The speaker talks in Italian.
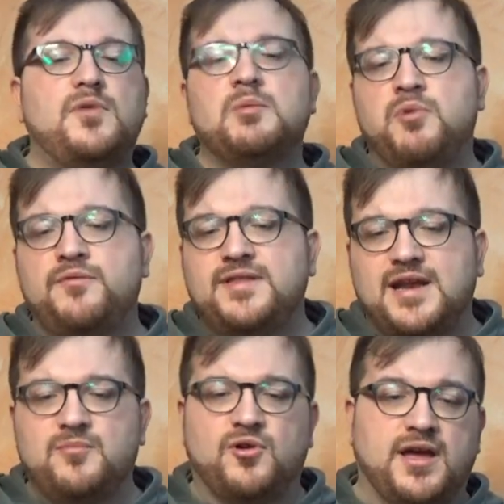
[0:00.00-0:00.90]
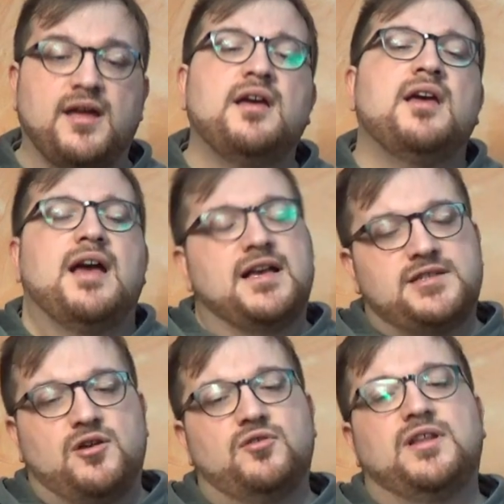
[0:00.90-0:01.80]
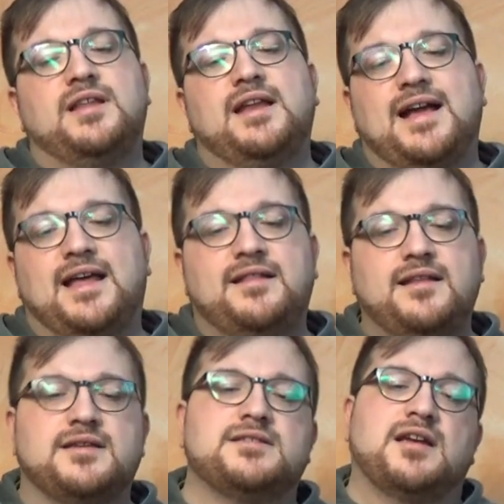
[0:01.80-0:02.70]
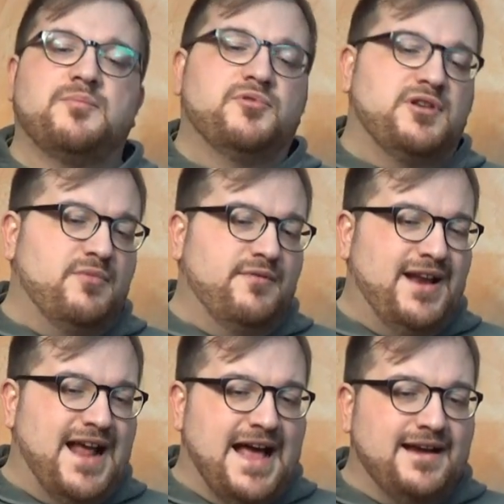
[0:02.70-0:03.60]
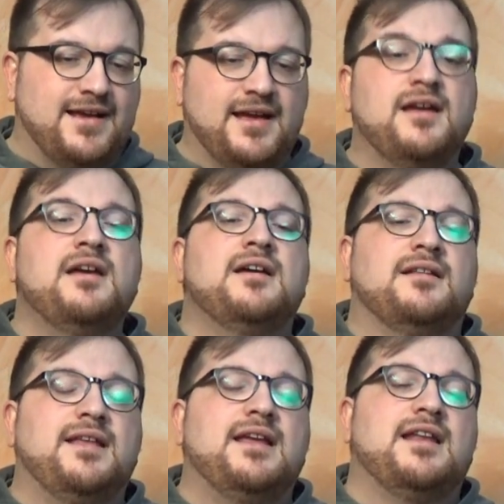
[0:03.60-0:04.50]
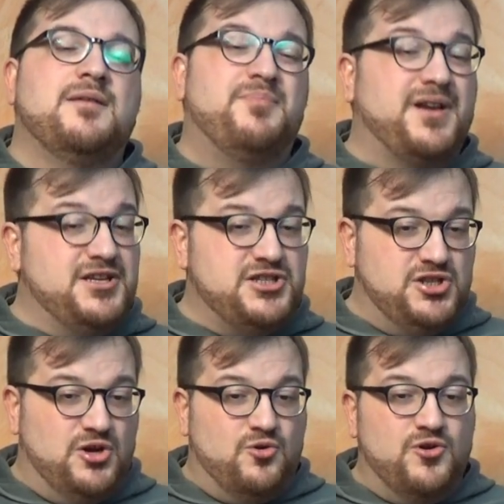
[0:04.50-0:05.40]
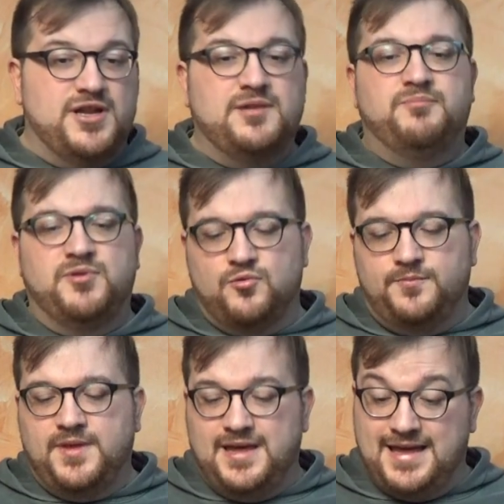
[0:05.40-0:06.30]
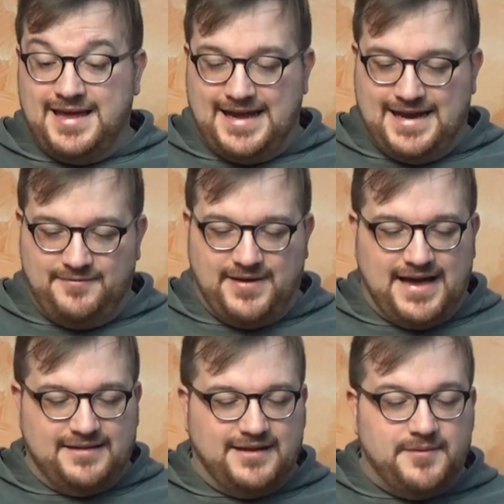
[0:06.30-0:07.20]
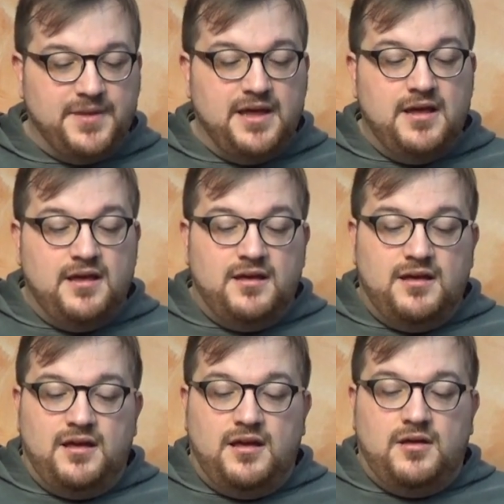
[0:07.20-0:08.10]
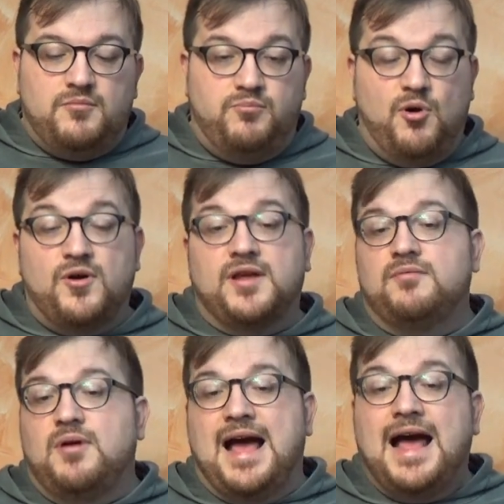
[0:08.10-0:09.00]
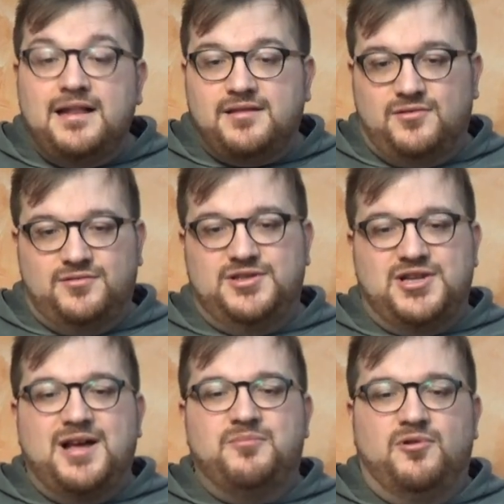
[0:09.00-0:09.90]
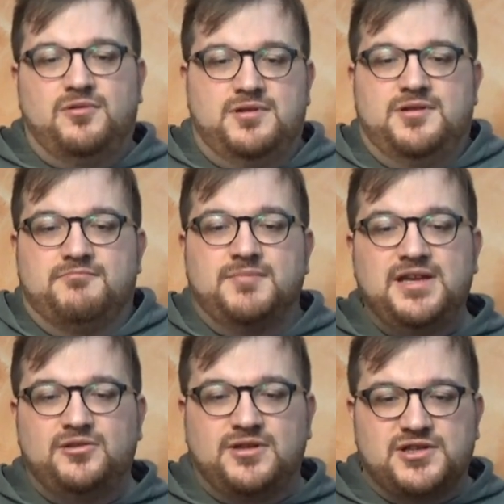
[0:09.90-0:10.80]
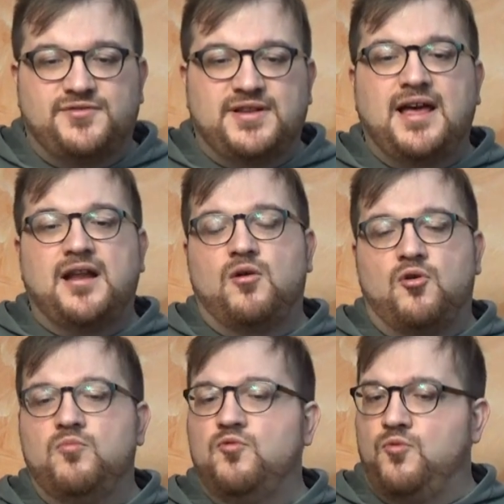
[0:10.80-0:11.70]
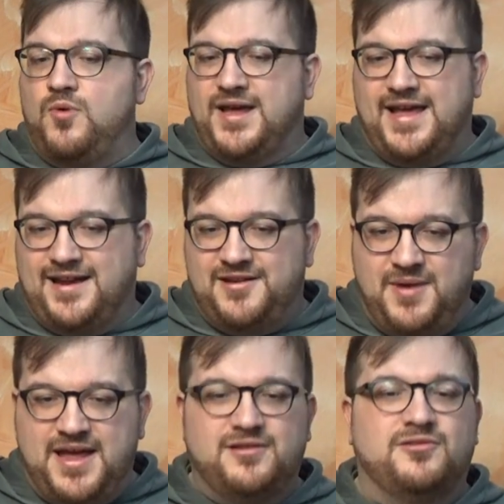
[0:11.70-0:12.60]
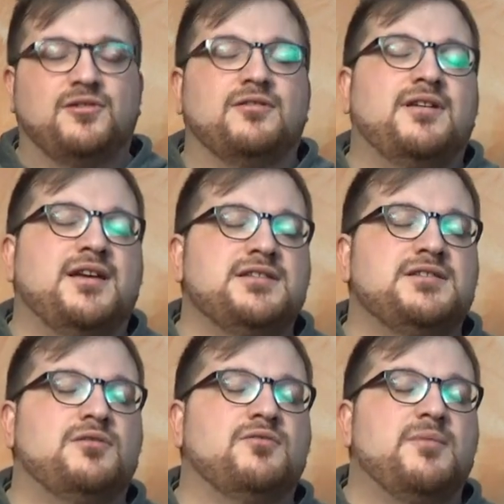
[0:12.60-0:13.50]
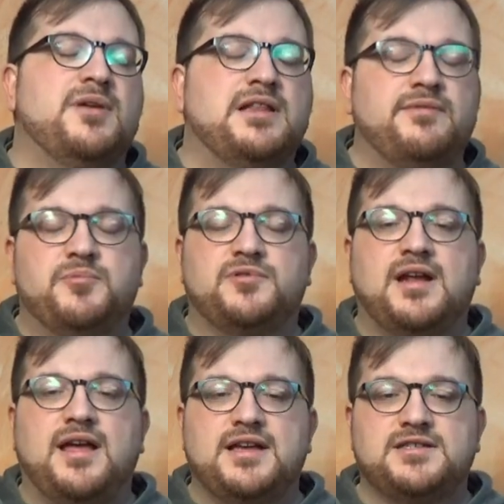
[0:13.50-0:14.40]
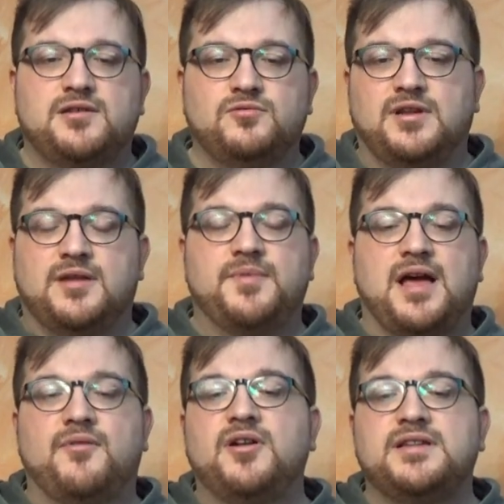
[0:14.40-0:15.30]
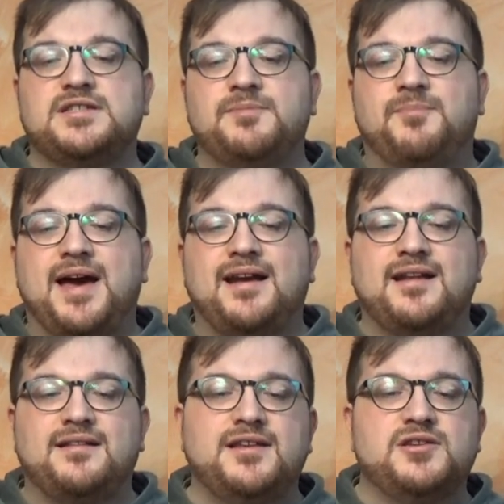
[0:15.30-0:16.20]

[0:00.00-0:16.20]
Poi vedremo che a seconda delle caratteristiche potremo avere anche delle pressioni più elevate. Poi, altro diciamo mito da sfatare o comunque chiarimento che sicuramente vi potrà essere utile. A volte si parla di